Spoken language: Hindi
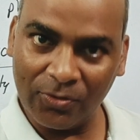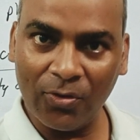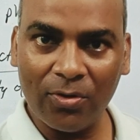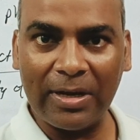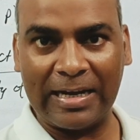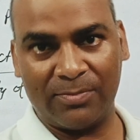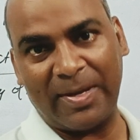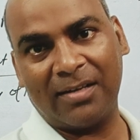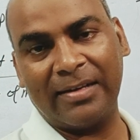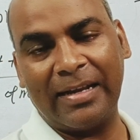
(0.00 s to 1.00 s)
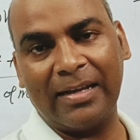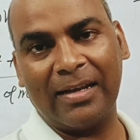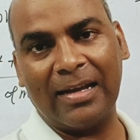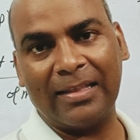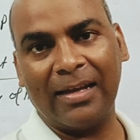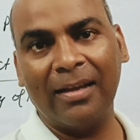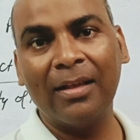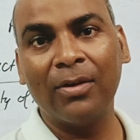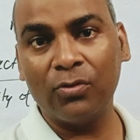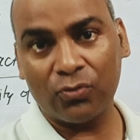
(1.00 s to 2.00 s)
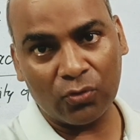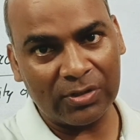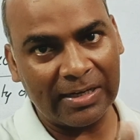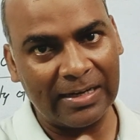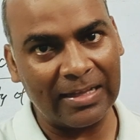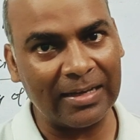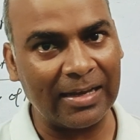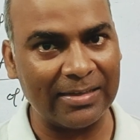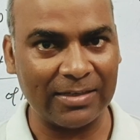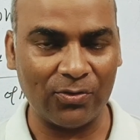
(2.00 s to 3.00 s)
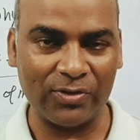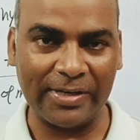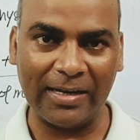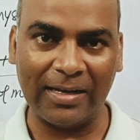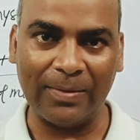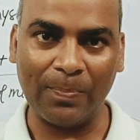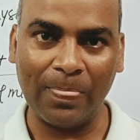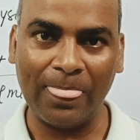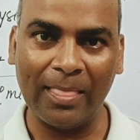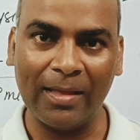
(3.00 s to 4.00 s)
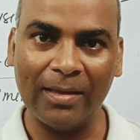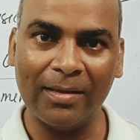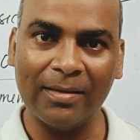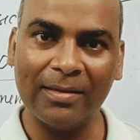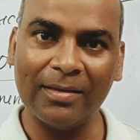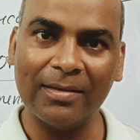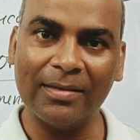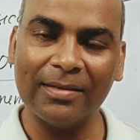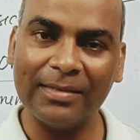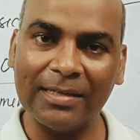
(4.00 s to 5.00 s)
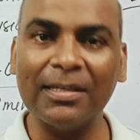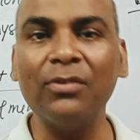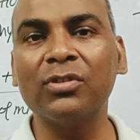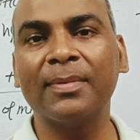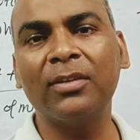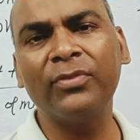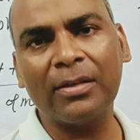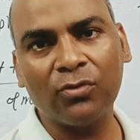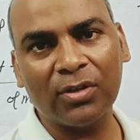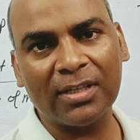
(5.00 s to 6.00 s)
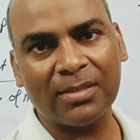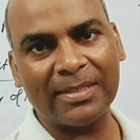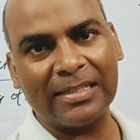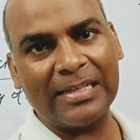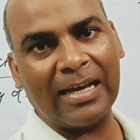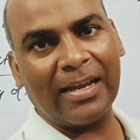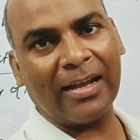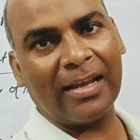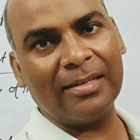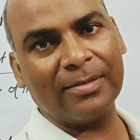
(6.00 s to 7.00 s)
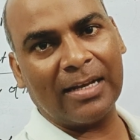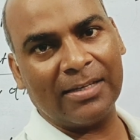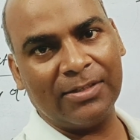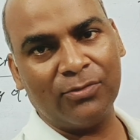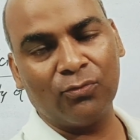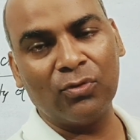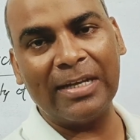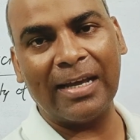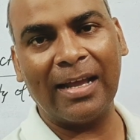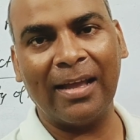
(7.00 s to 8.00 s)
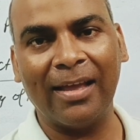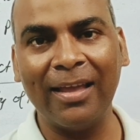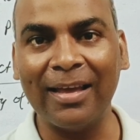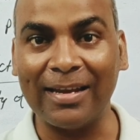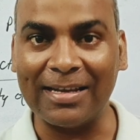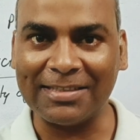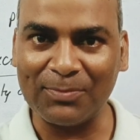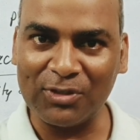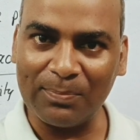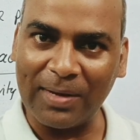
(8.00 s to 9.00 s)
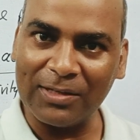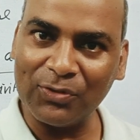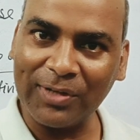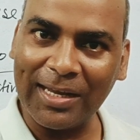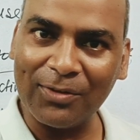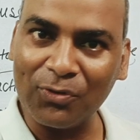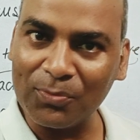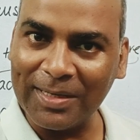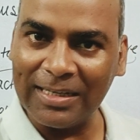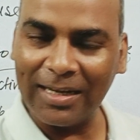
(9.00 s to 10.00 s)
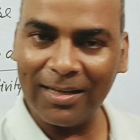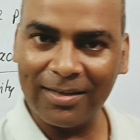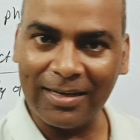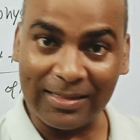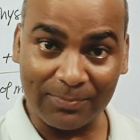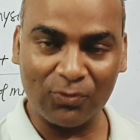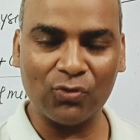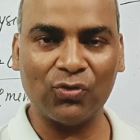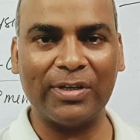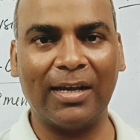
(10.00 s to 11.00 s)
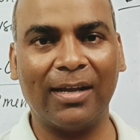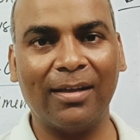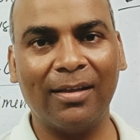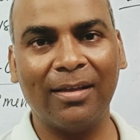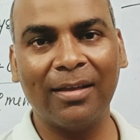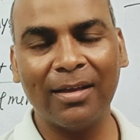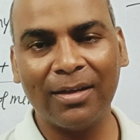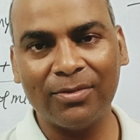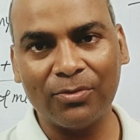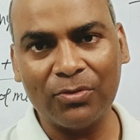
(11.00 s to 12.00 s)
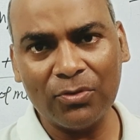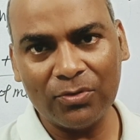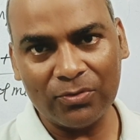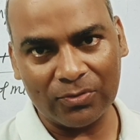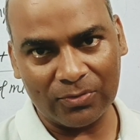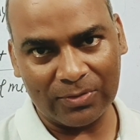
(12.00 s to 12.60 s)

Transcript: जो एक्सपेक्ट नहीं कर रहा था जो सोच नहीं रहा था कि ऐसा हो जाएगा जैसे यूं समझ कि छोटा सा बच्चा जा रहा है कहीं स्कूल जा रहा है रास्ते में उसे पाँच सौ के एक नोट मिल जाए एकदम खुश हो जाएगा तो जो